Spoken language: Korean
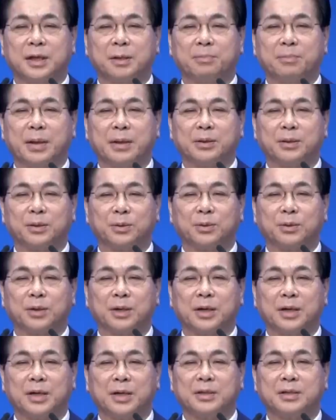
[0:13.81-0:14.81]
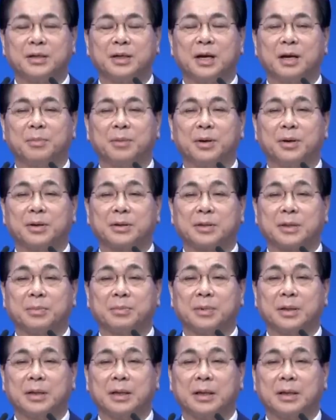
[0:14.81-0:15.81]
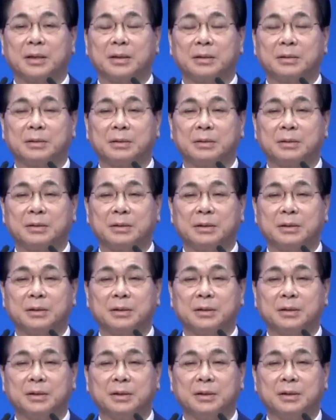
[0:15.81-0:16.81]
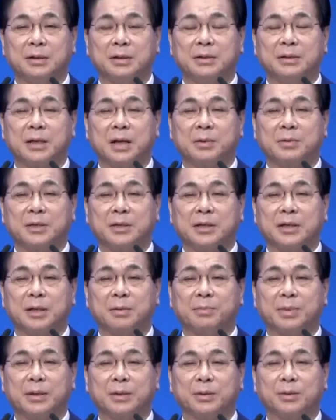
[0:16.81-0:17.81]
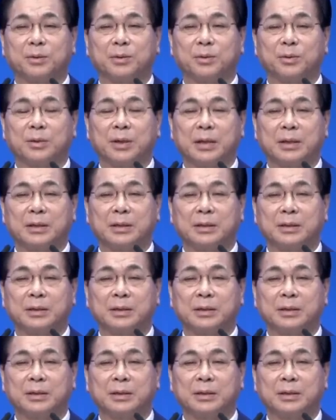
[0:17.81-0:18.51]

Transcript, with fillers: 100년 동안의 이슬람의 역사입니다. 이슬람이 지난 100년 동안